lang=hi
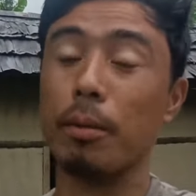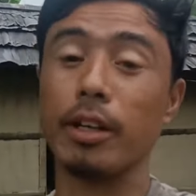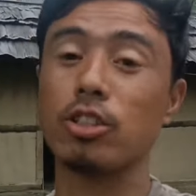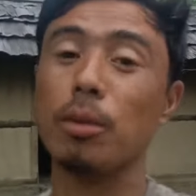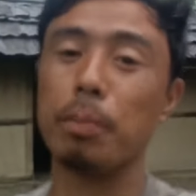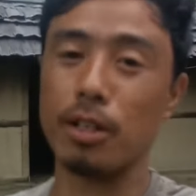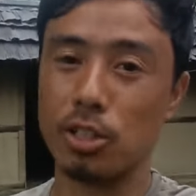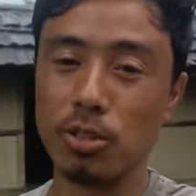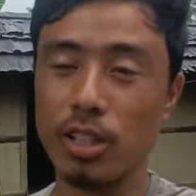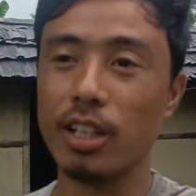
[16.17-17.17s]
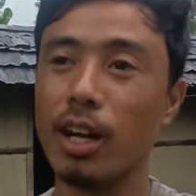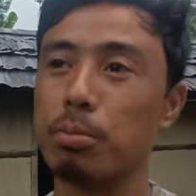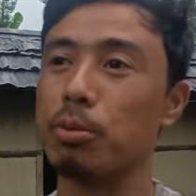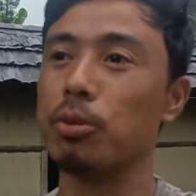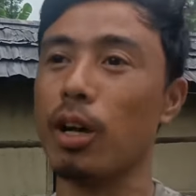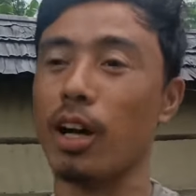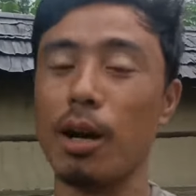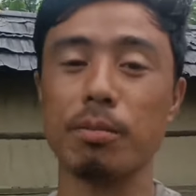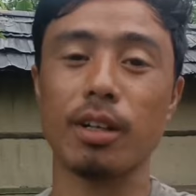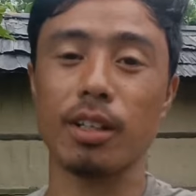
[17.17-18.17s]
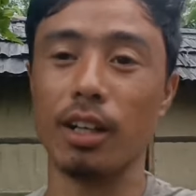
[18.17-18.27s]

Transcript: का एक्चुअली परसों से ही ना पूरा काम